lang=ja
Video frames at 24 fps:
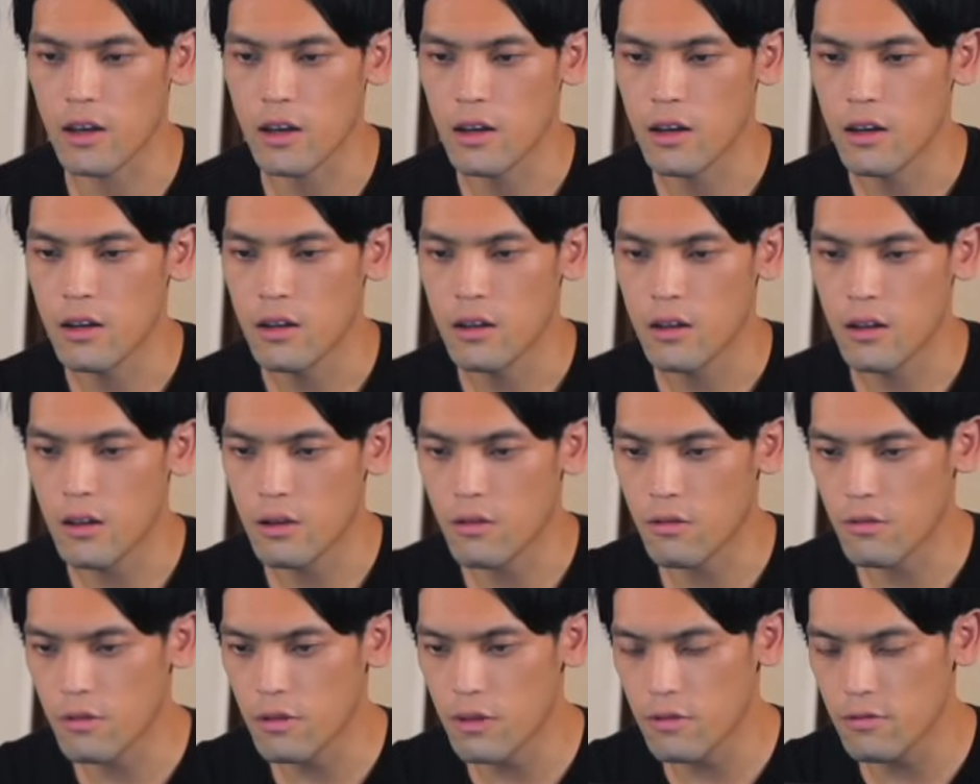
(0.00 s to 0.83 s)
い
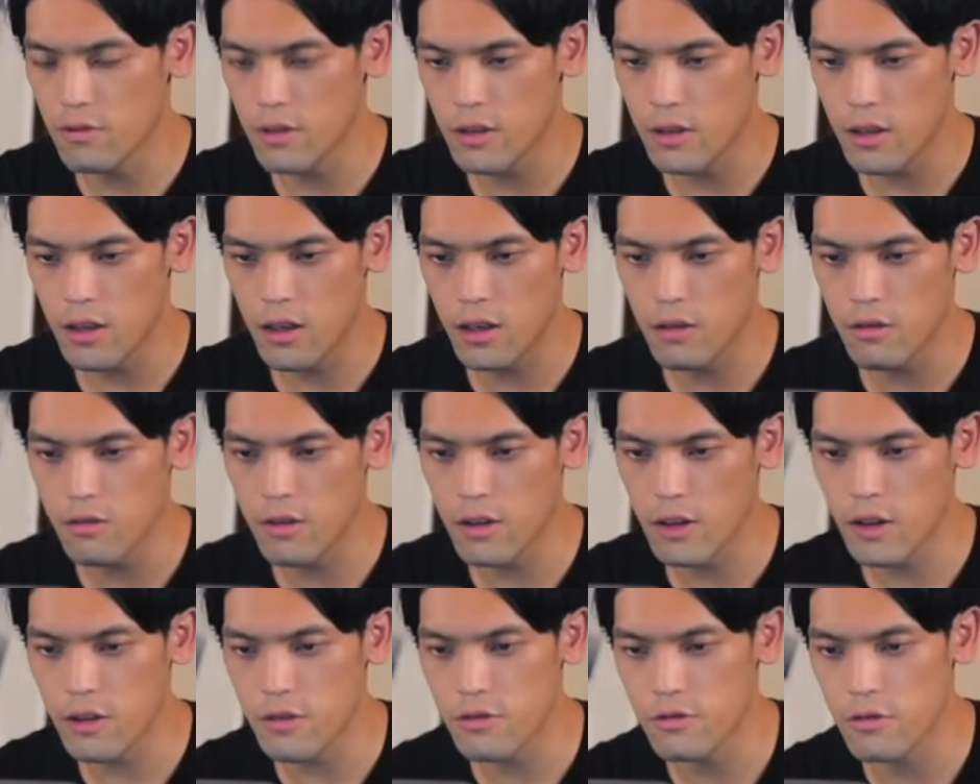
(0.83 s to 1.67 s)
でこれはセール
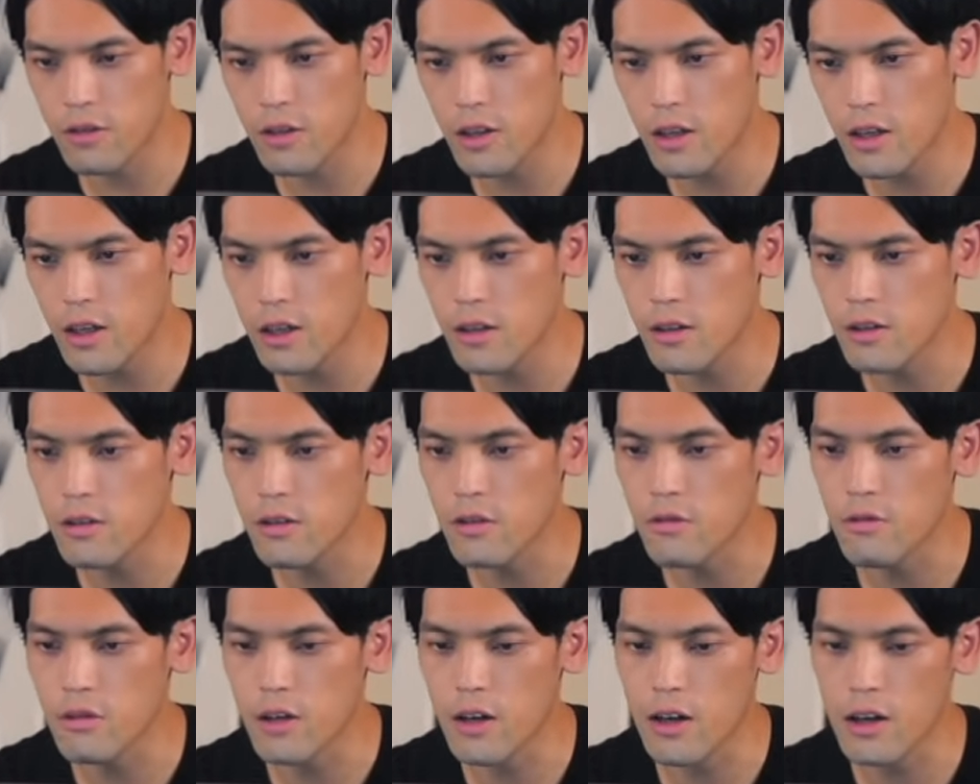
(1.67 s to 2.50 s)
対象じゃないんです
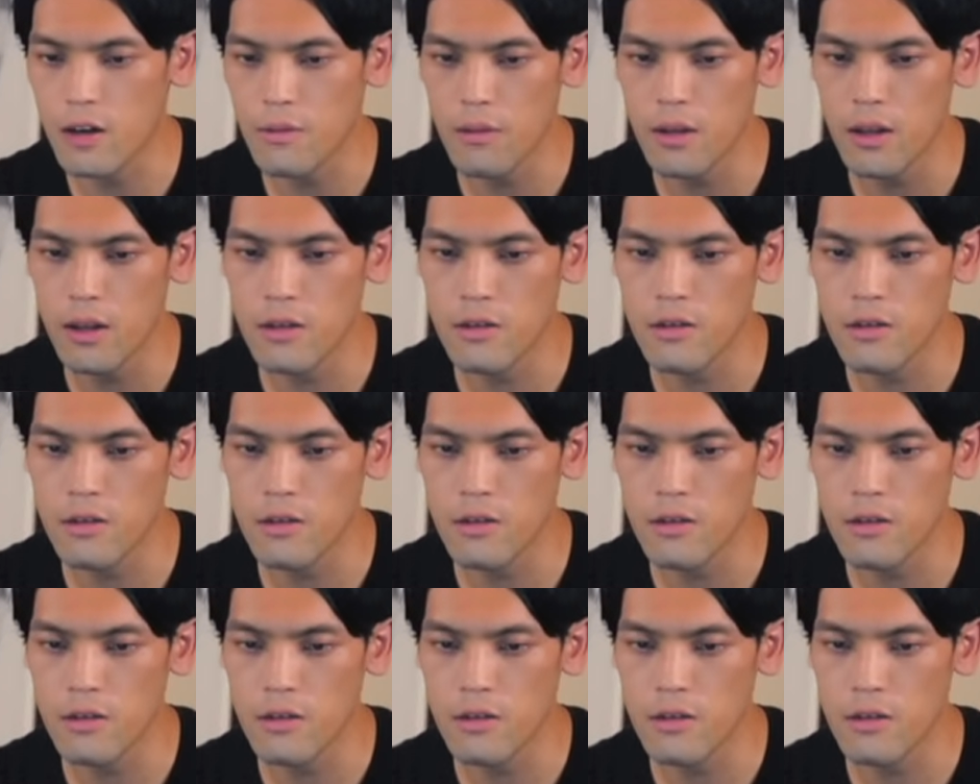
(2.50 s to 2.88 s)
けどカラビナ